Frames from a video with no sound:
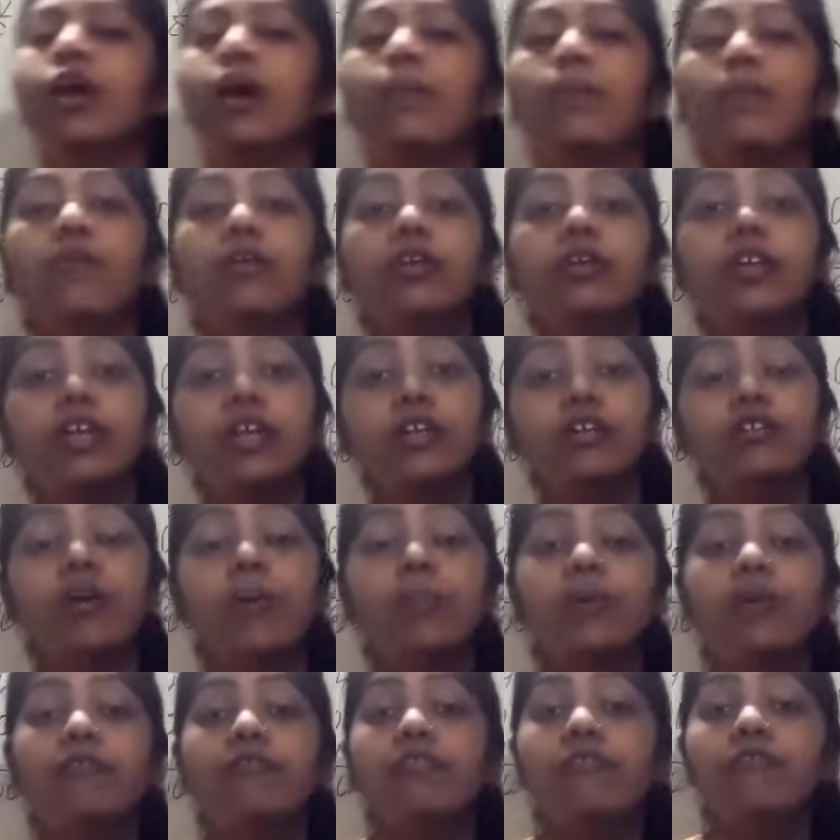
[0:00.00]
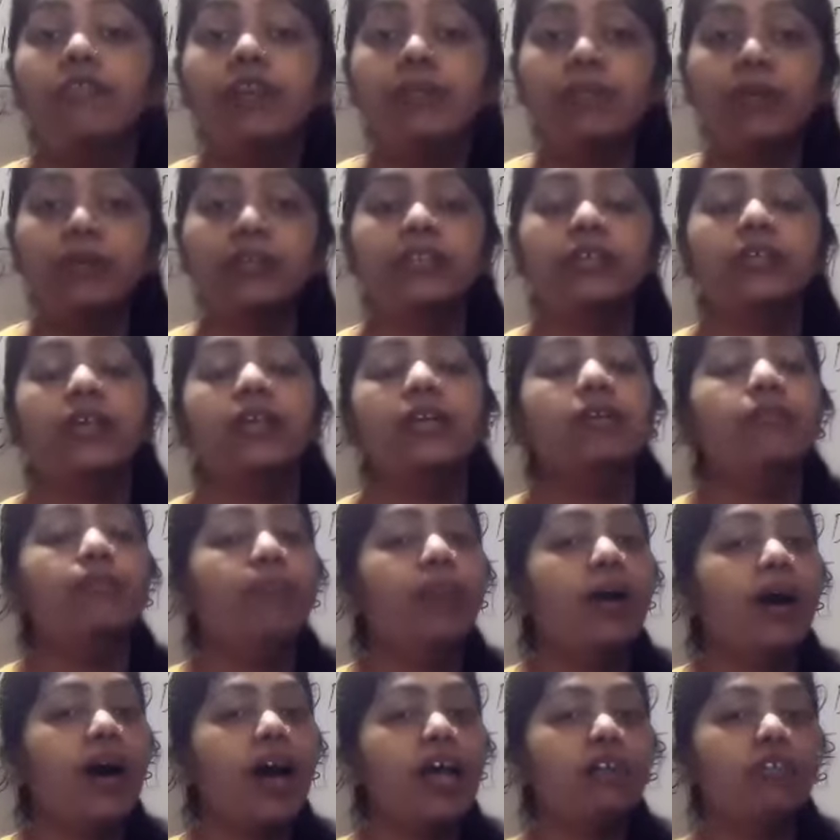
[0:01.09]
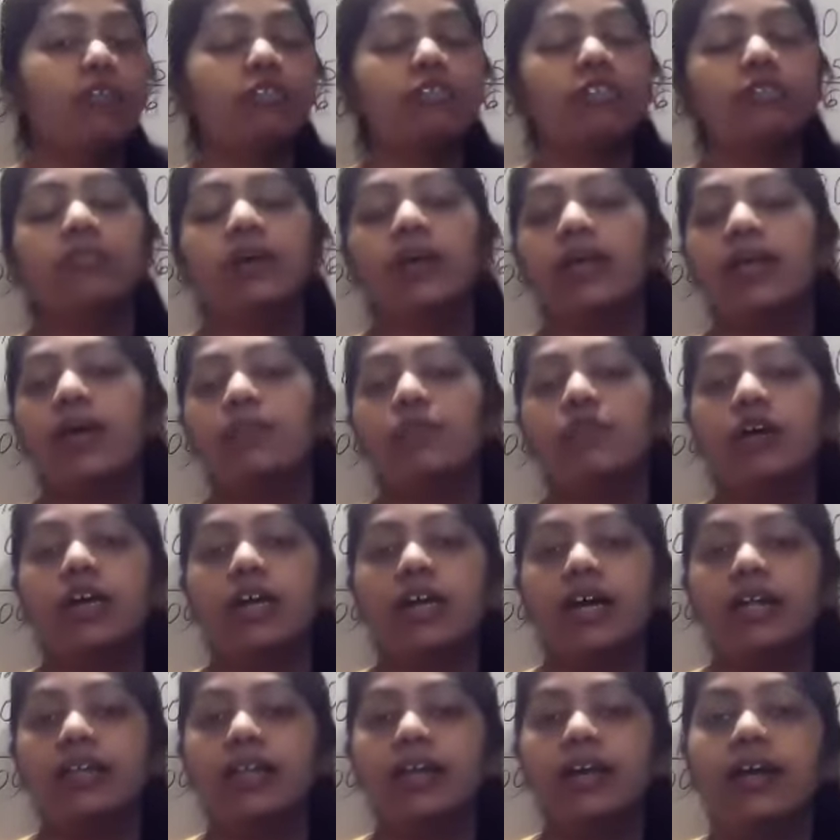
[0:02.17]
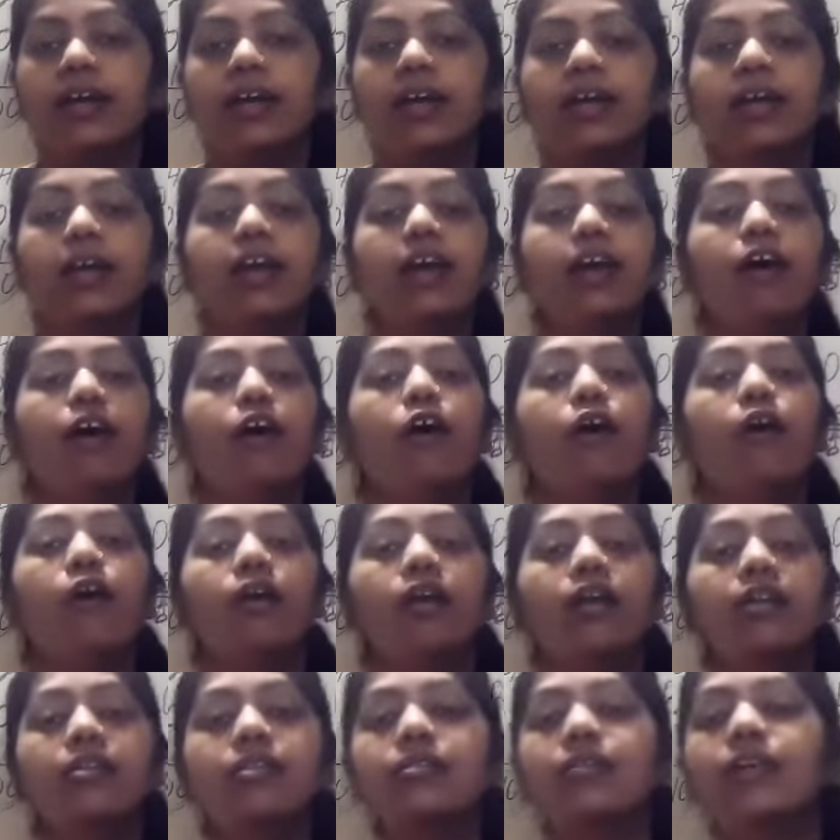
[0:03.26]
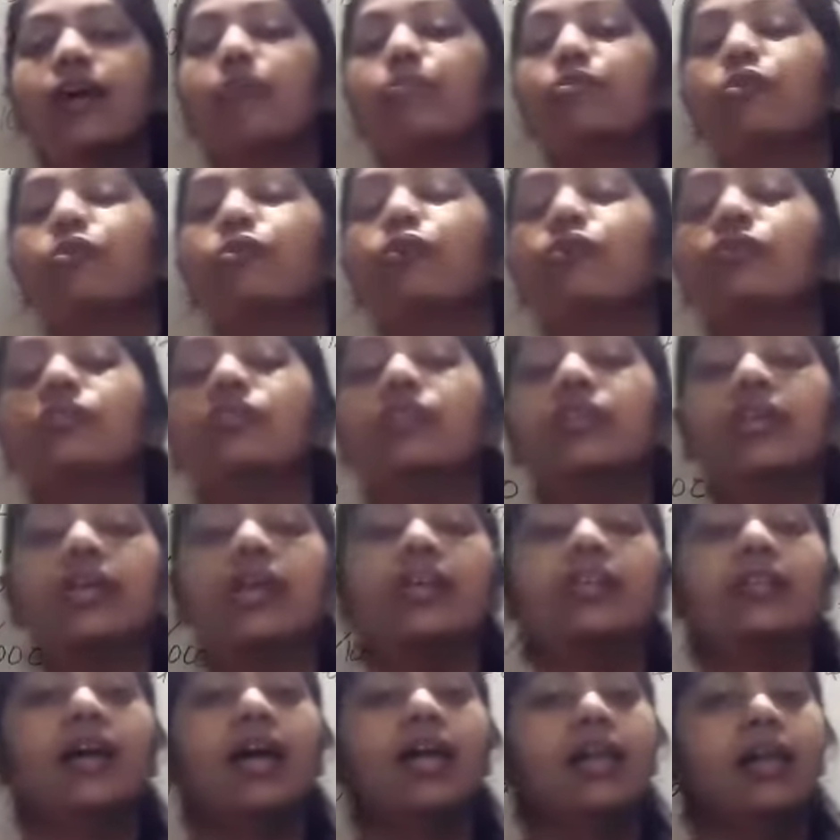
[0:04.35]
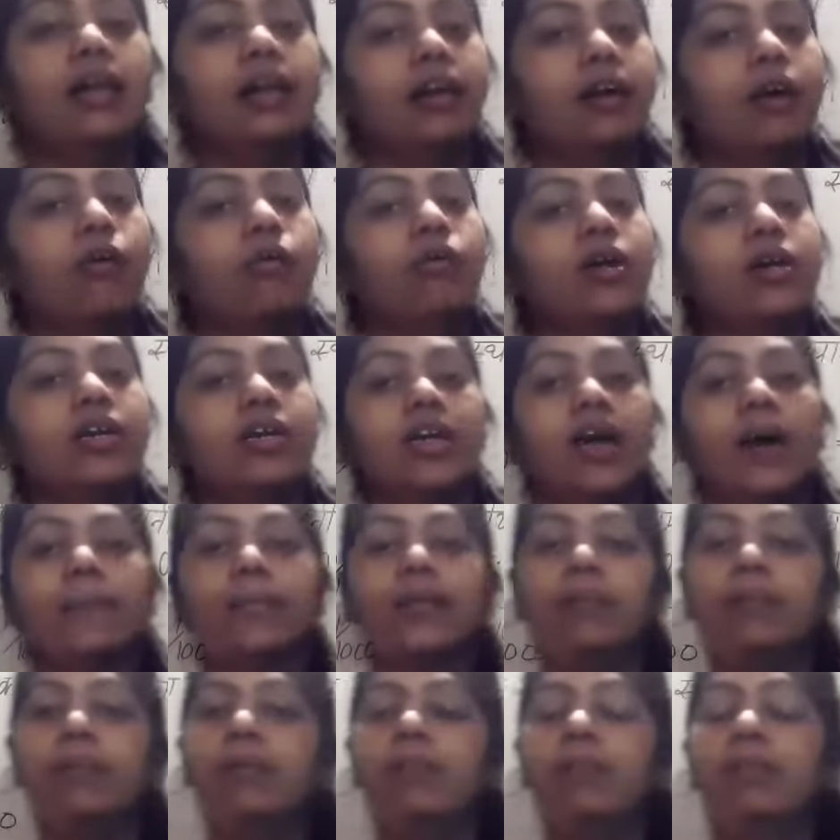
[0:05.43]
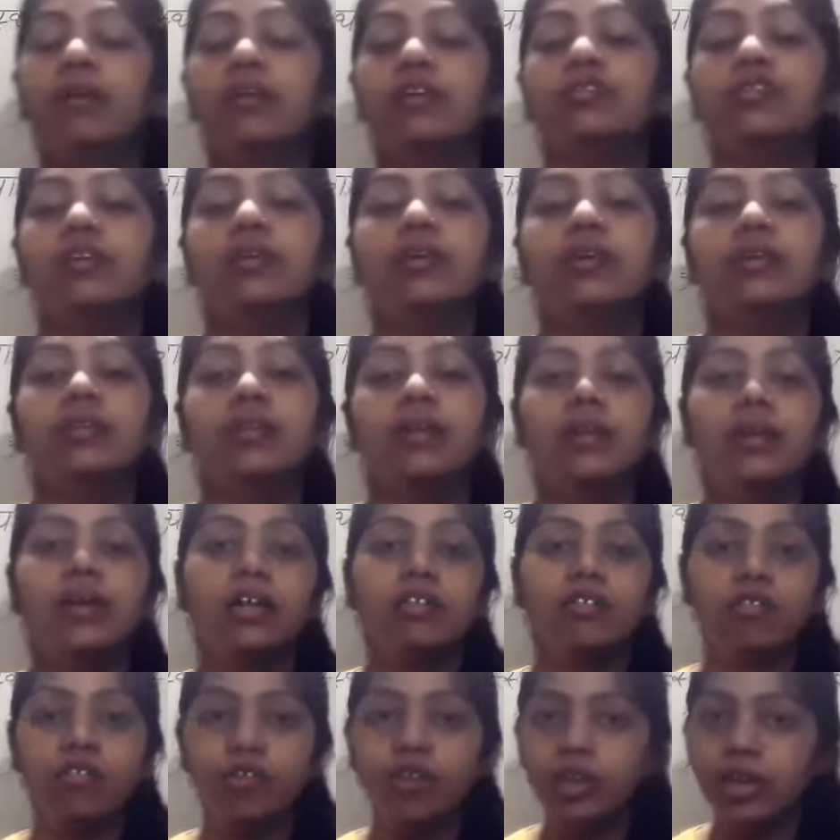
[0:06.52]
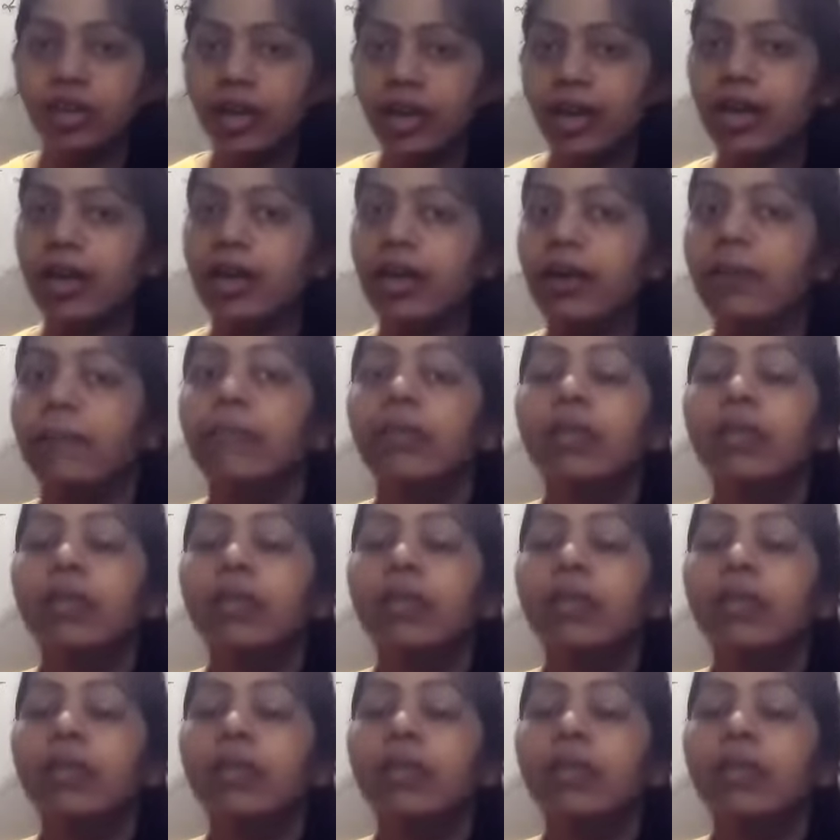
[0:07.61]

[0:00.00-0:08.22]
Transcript: कि आपको ये जो आपका 50 परसेंट यानी कि पाँच क्वेश्चन मैंने आपको करा दिया है और इससे आपको खुद से ये अंदाज लग रहा होगा कि आपकी प्रिपरेशन कितनी अच्छी है